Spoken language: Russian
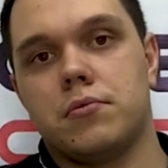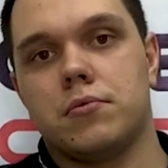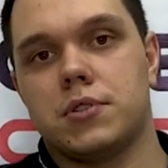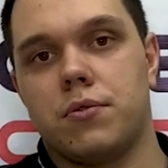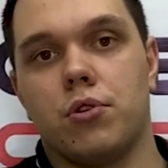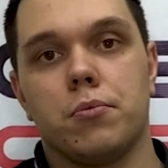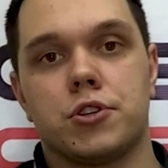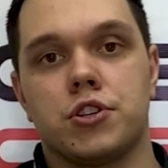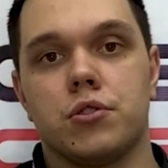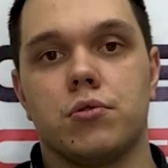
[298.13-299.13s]
Завел
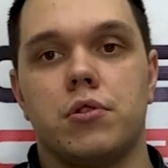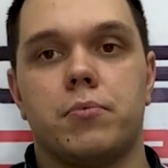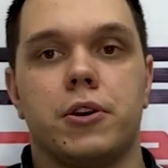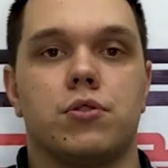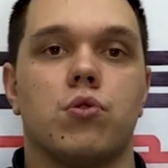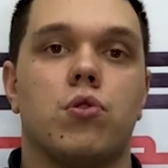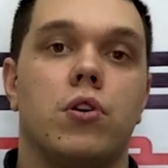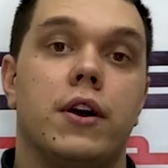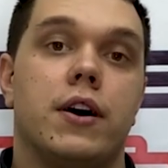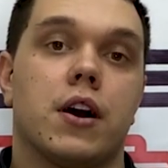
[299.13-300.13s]
машину, и по итогу
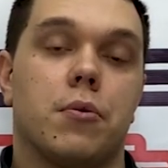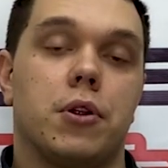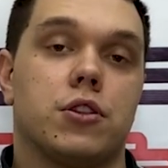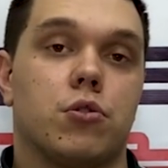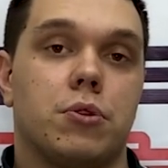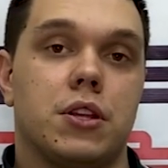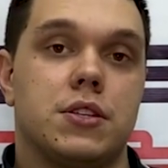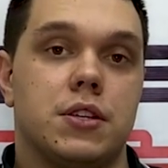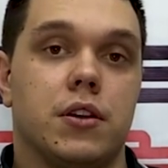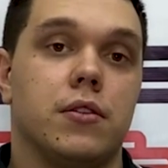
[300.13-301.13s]
аккумулятор у меня не
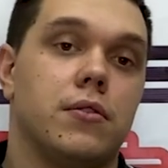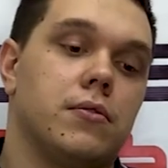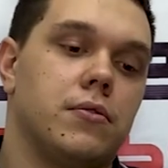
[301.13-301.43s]
сел.